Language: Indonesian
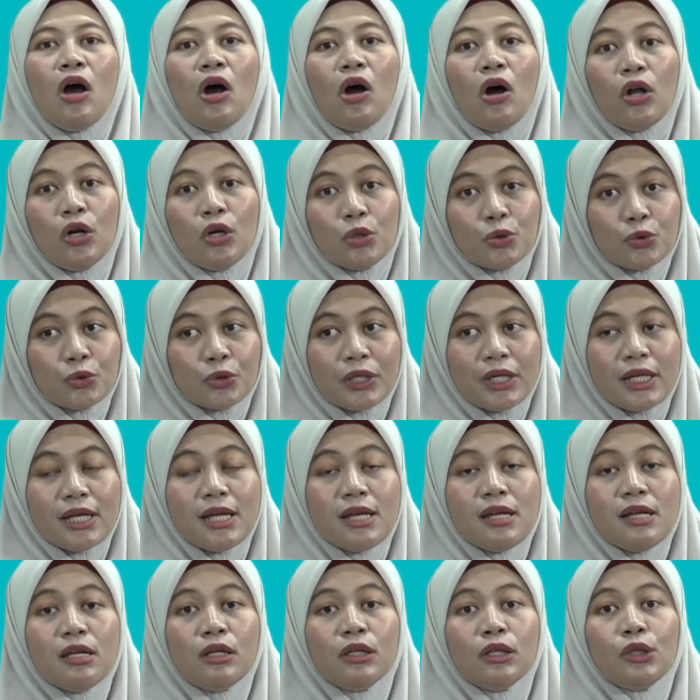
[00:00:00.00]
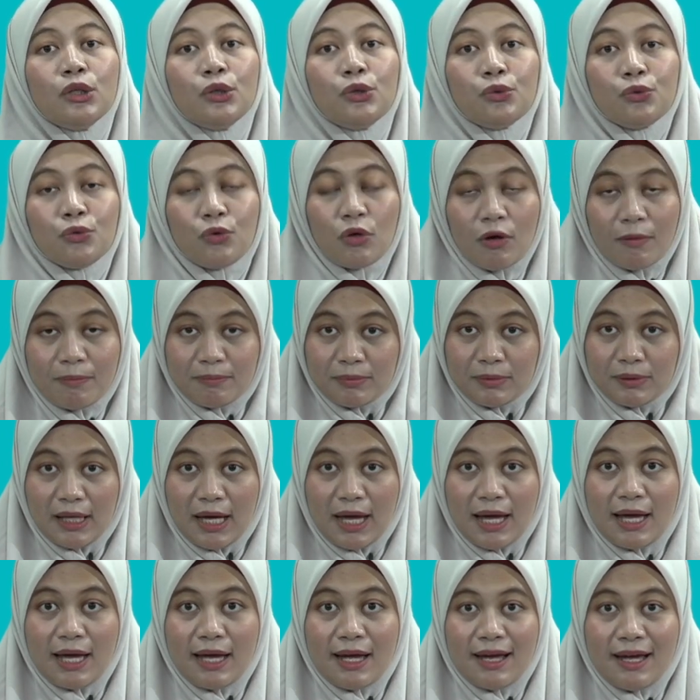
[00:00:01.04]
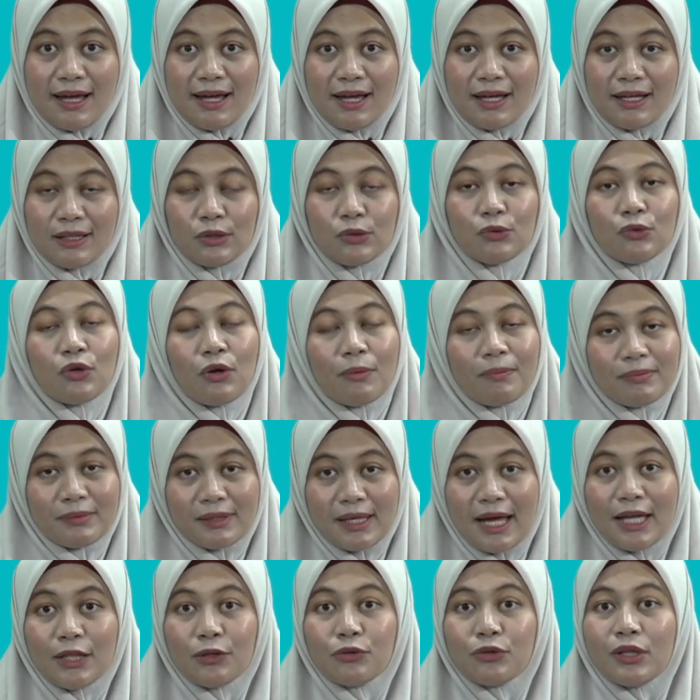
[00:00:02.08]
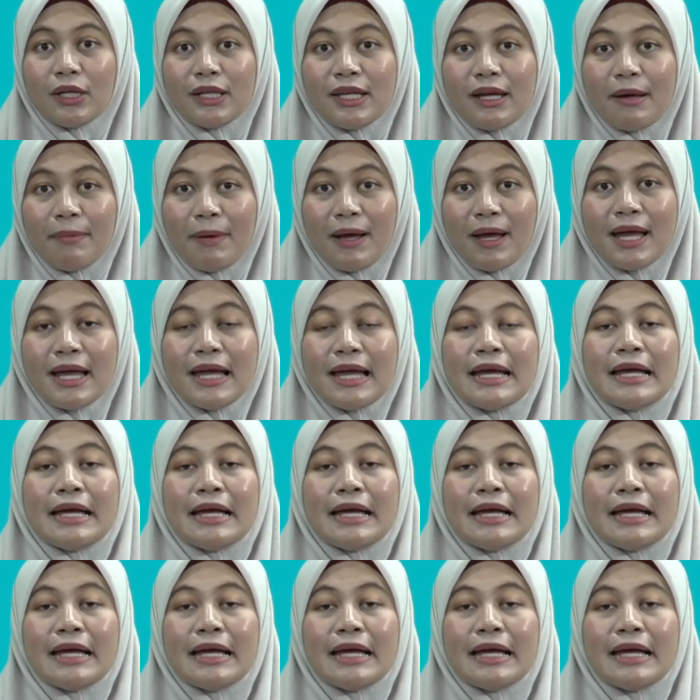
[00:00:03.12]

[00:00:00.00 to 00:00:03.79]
Olguri tukopta. Tukopta itu tadi apa?